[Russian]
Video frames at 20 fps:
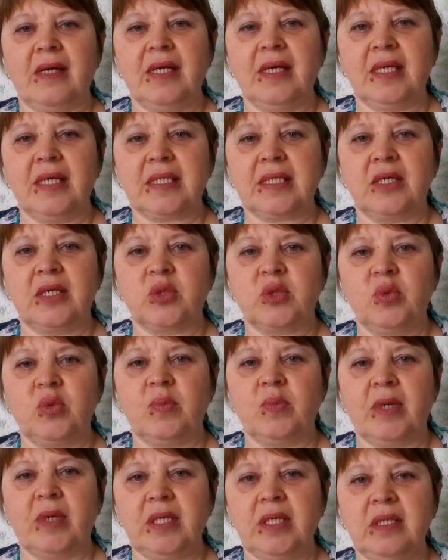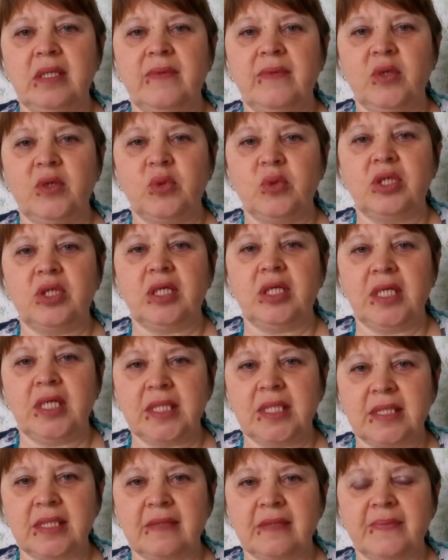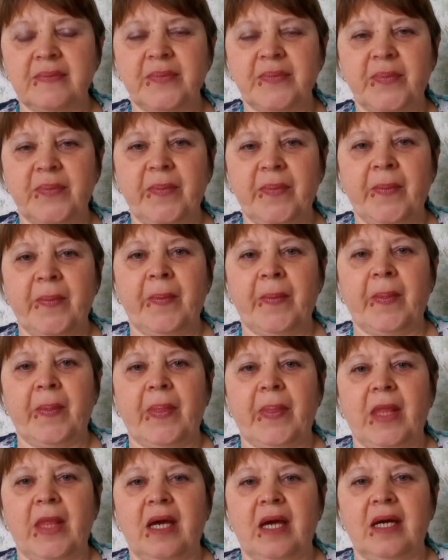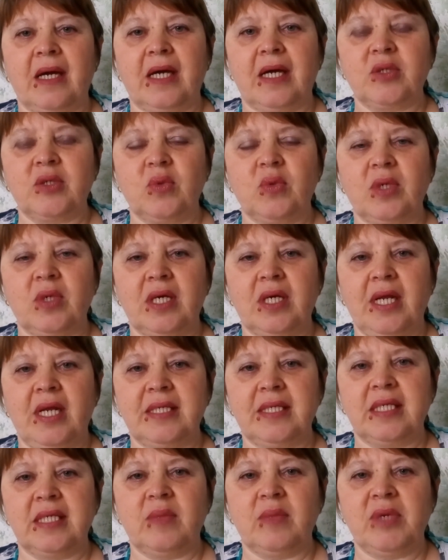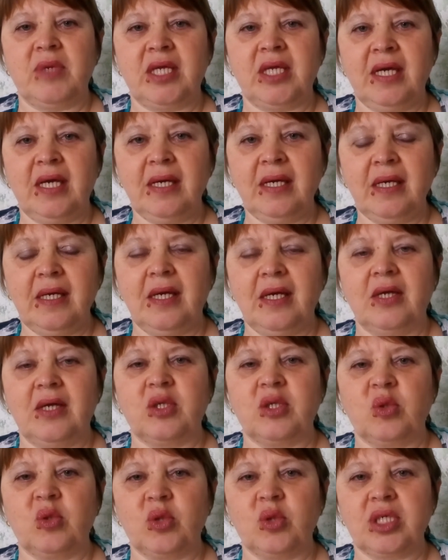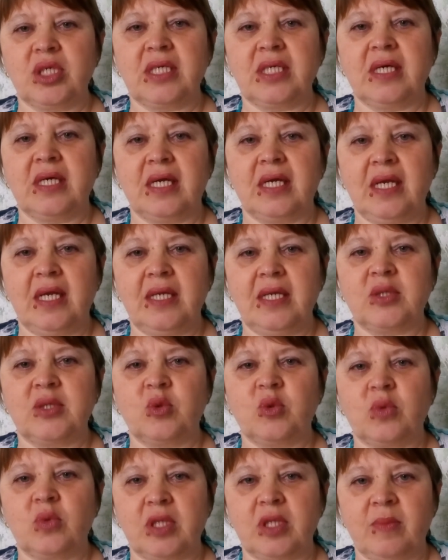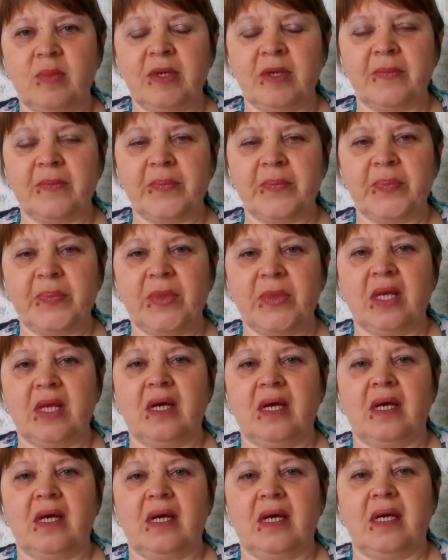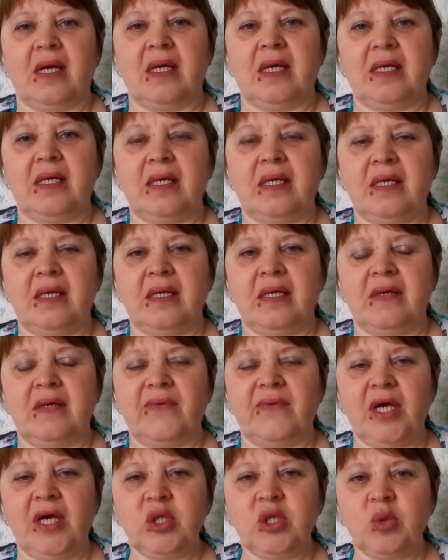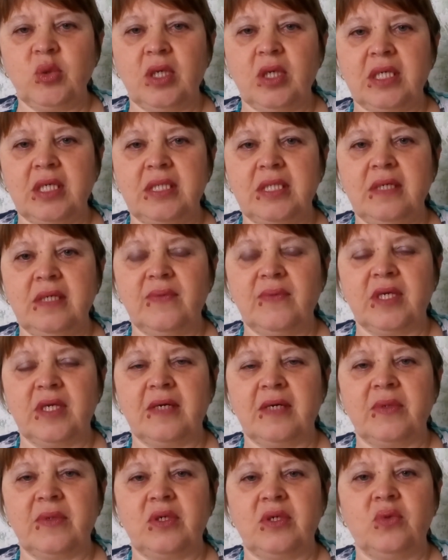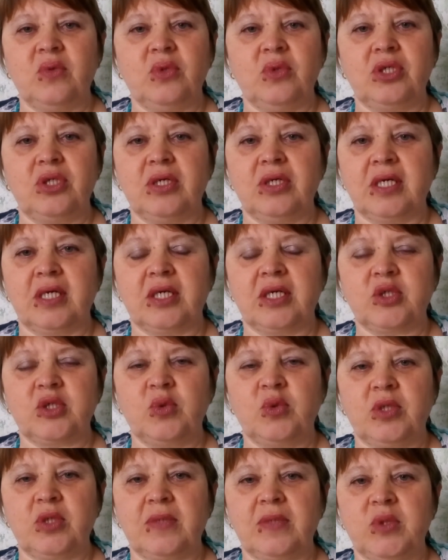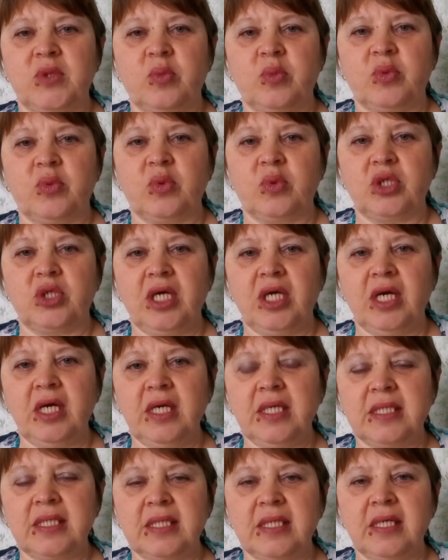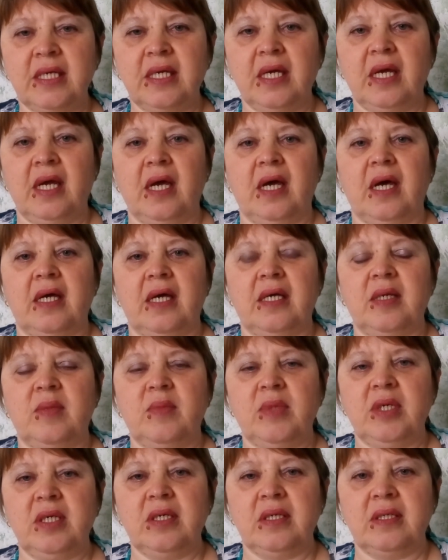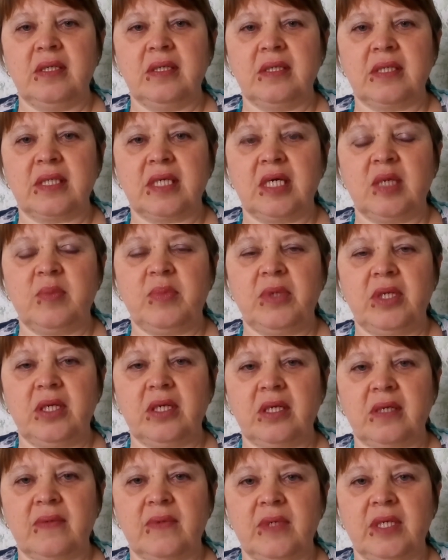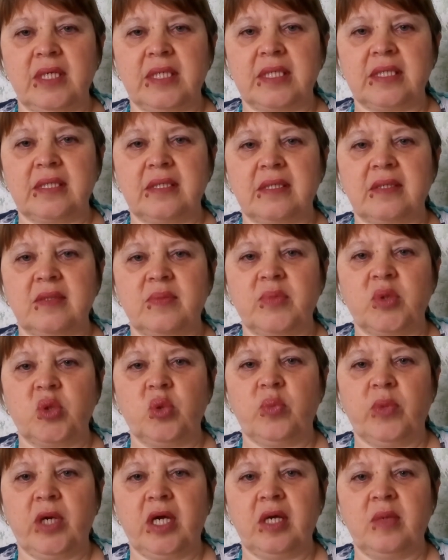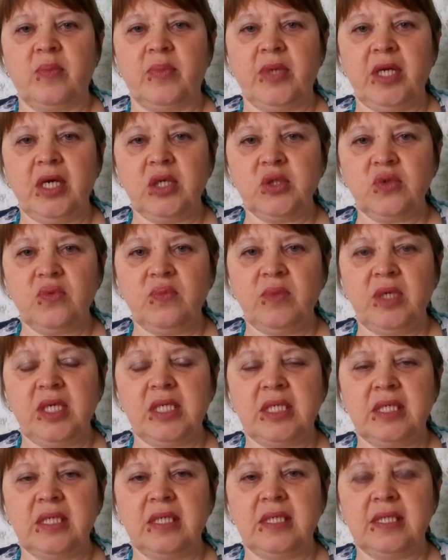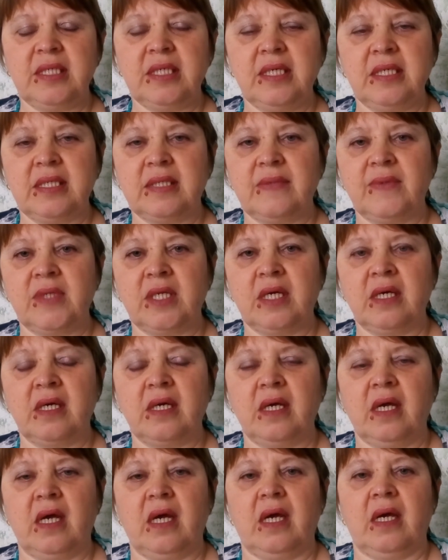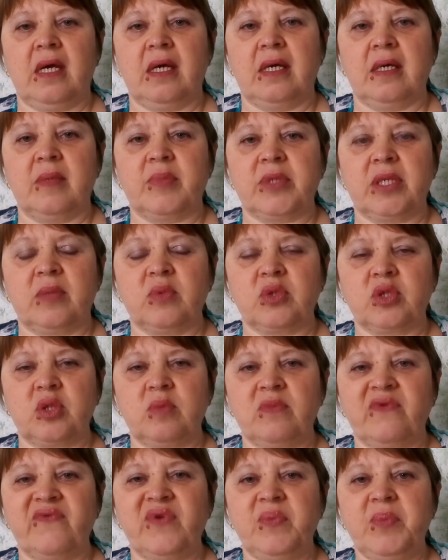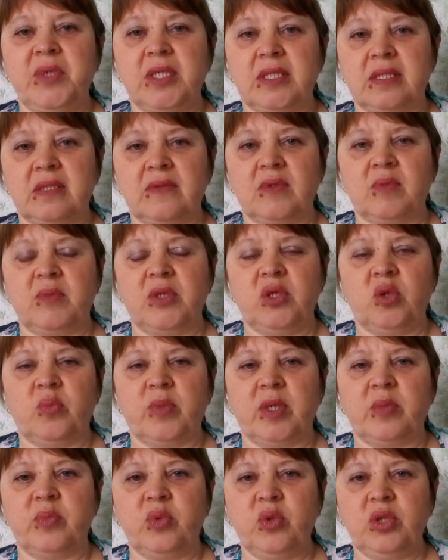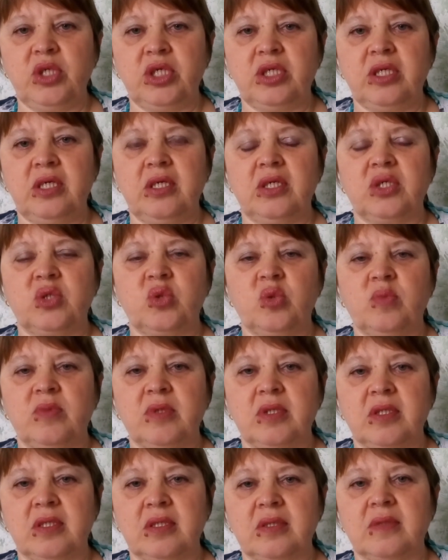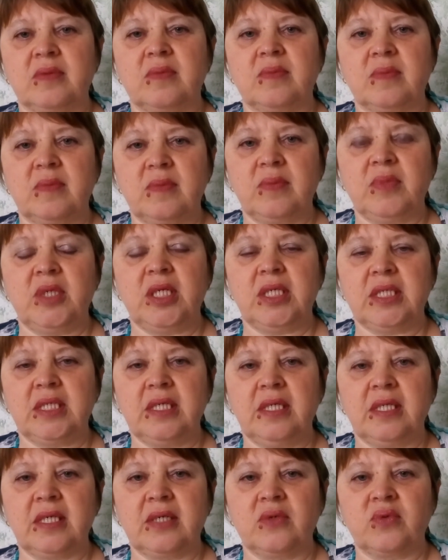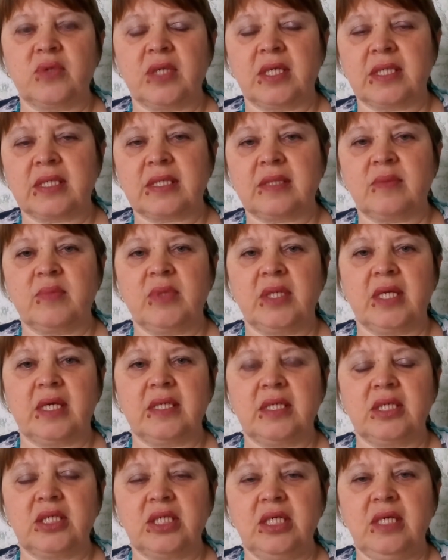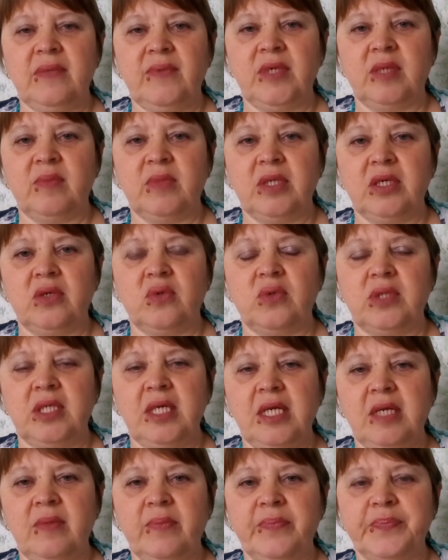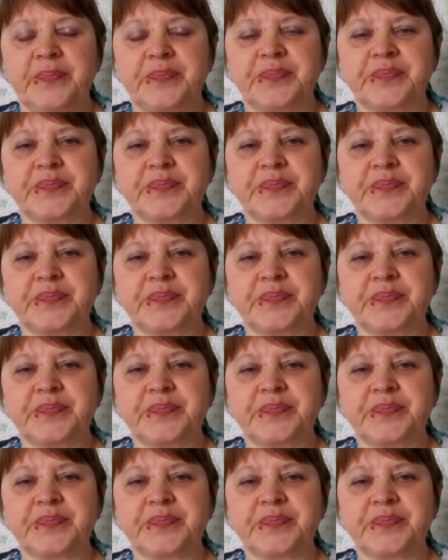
я скажу, мои две ученицы, которые, глядя на меня, тоже загорелись куклами. И вяжут активно, и очень хорошо у них все получается. И мы скооперировались, э, покупаем пряжу вместе, естественно, потому что мы выписываем ее по почте, и чтобы пересылка у нас была дешевле, мы ее делим